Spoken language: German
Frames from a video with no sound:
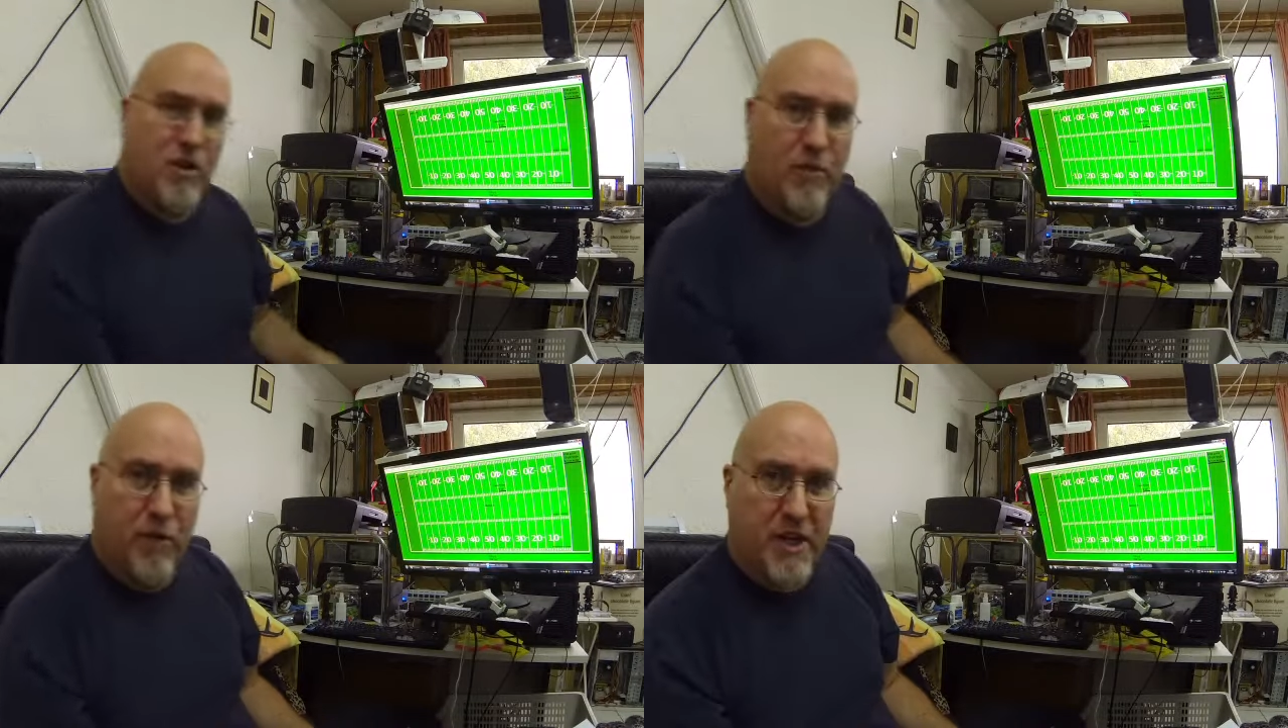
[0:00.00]

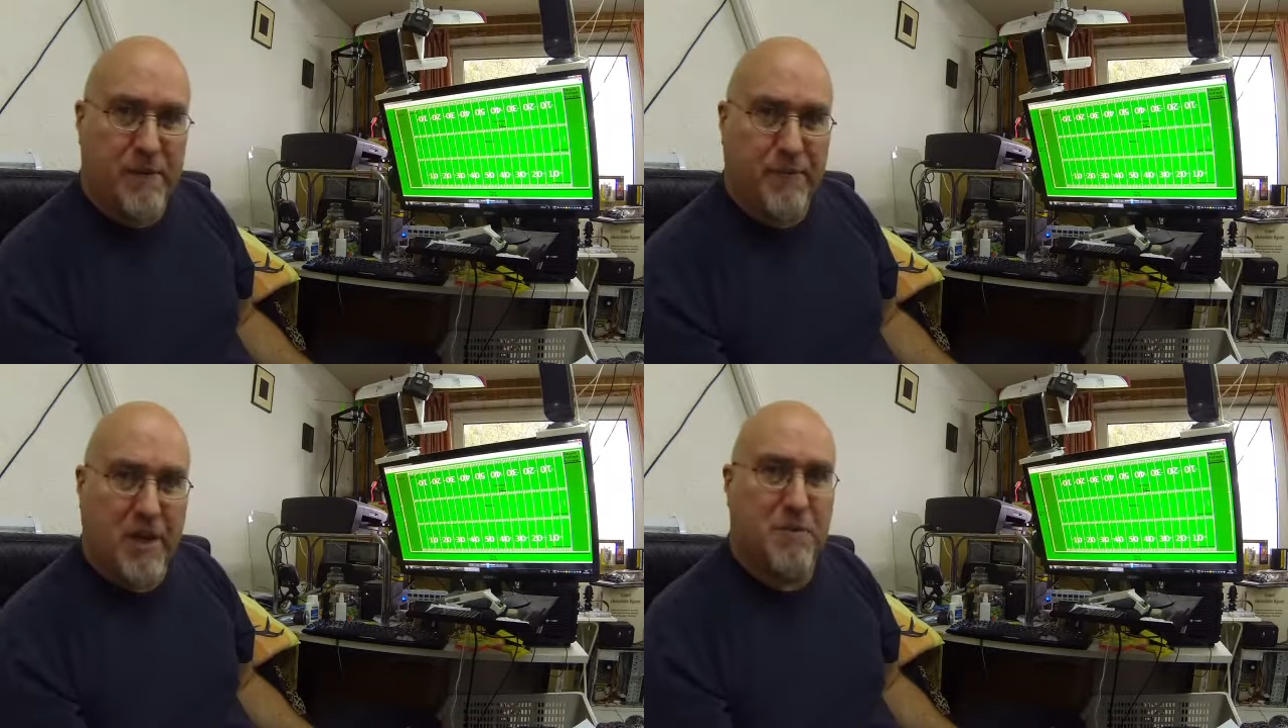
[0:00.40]
irgendwo hin,
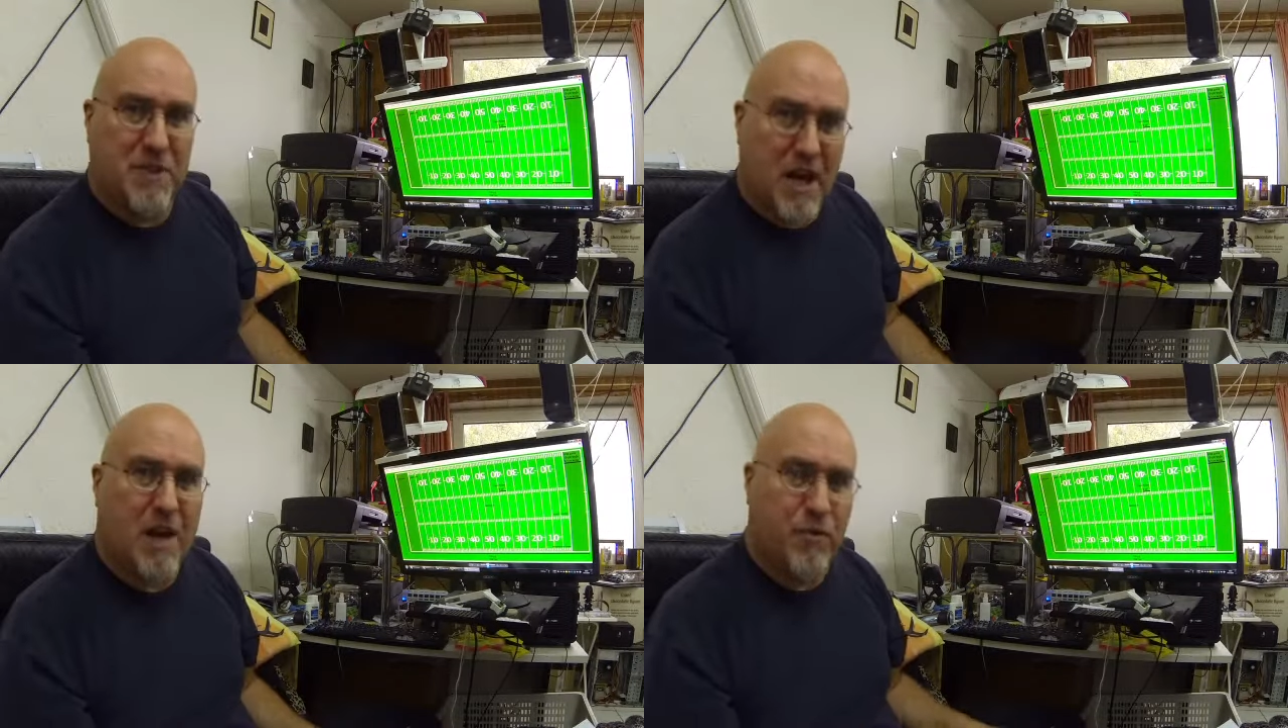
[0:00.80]
nämlich
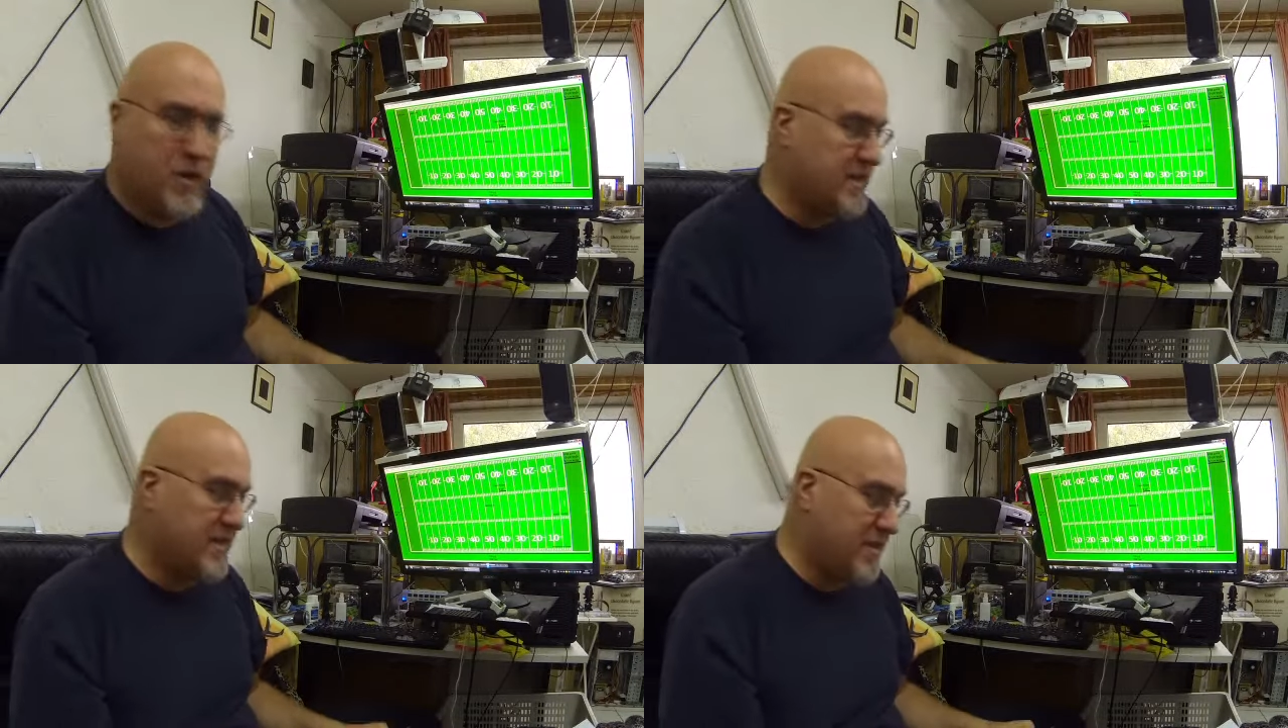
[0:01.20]
da, wo
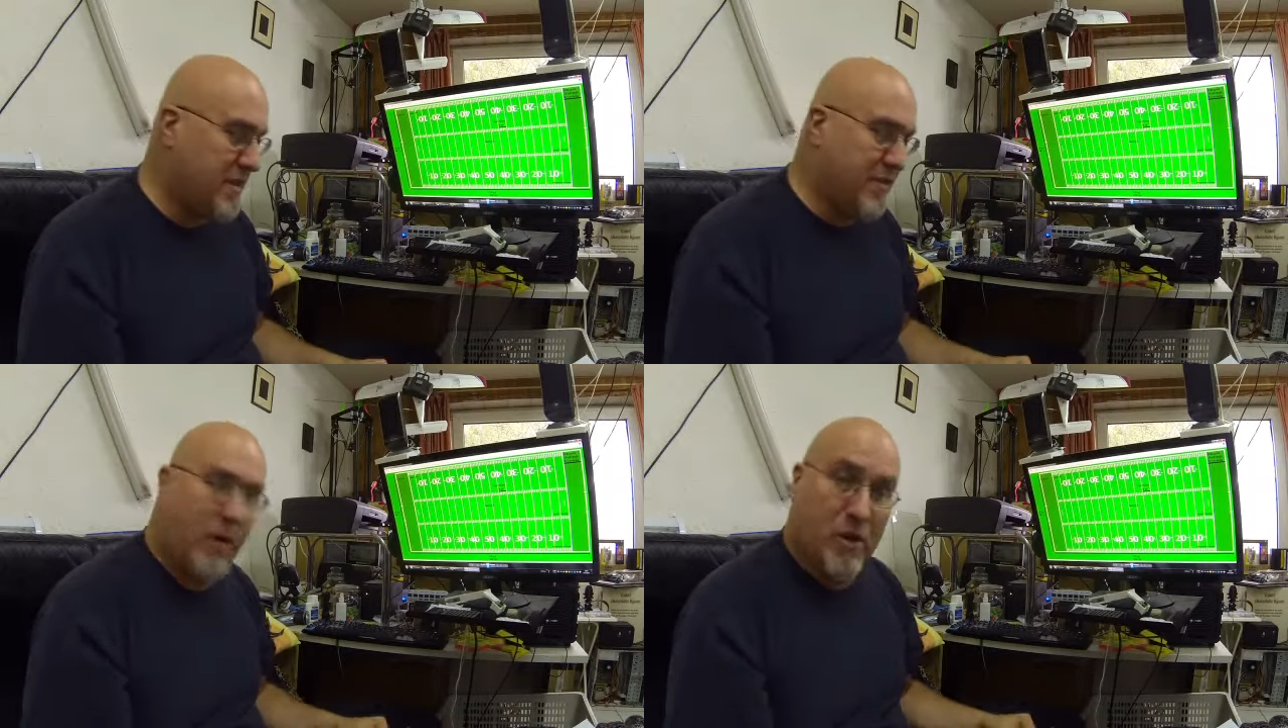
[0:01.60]
das
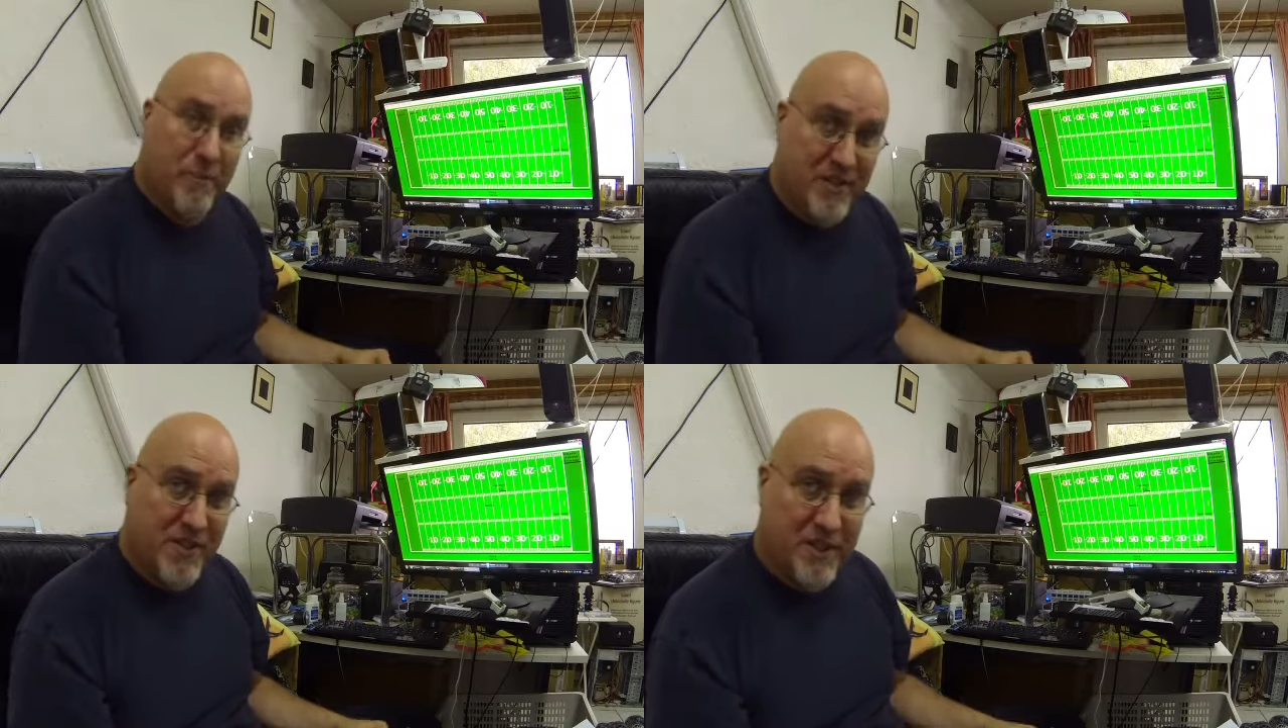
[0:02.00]
äh, Foul
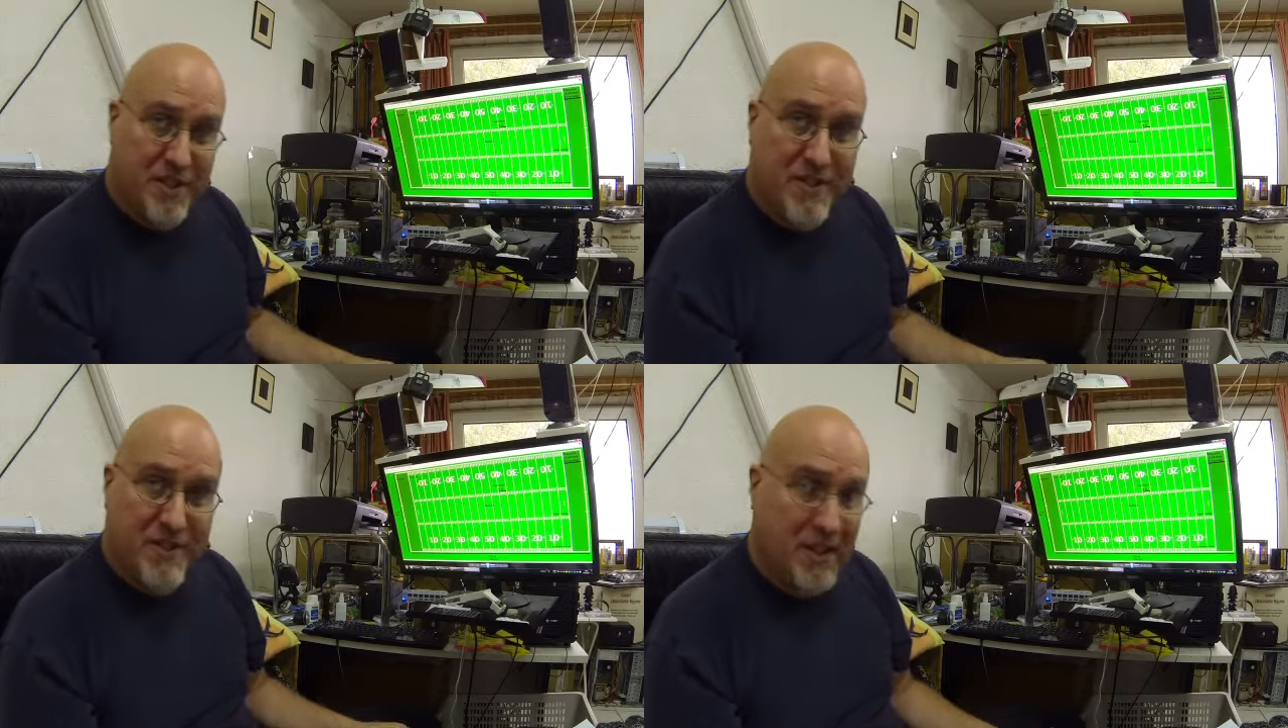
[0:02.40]
passiert
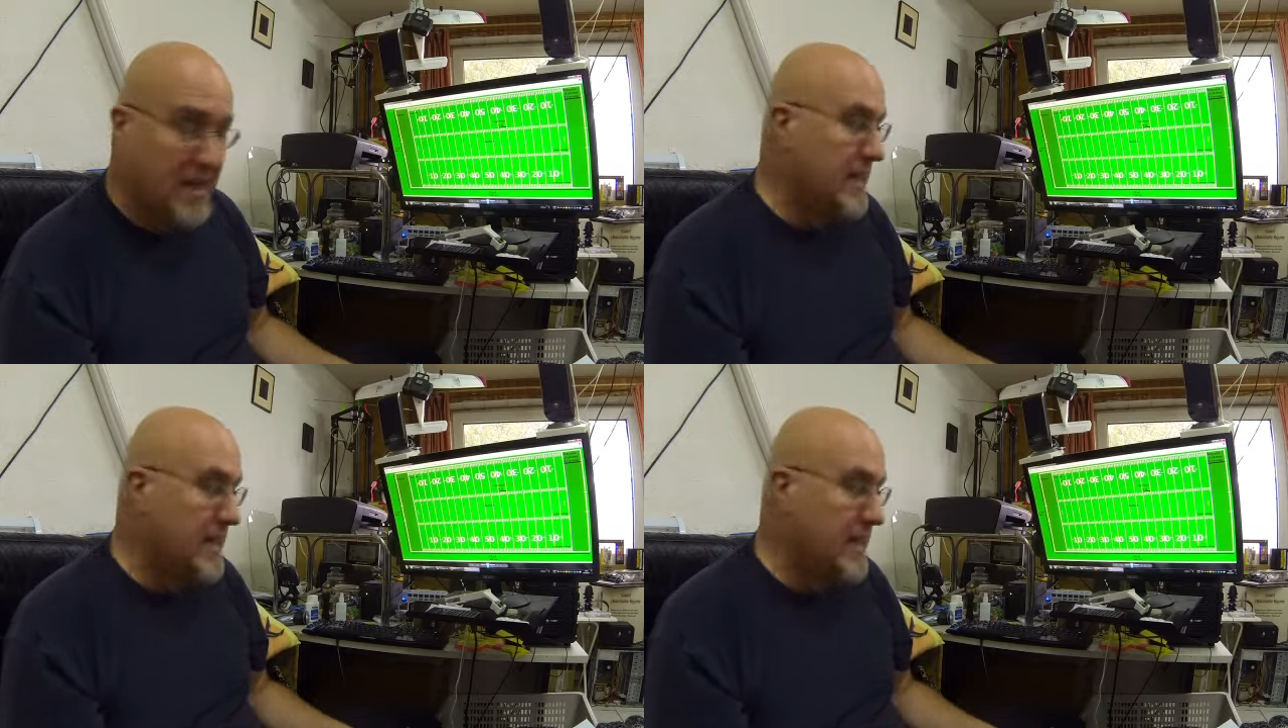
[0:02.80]
ist.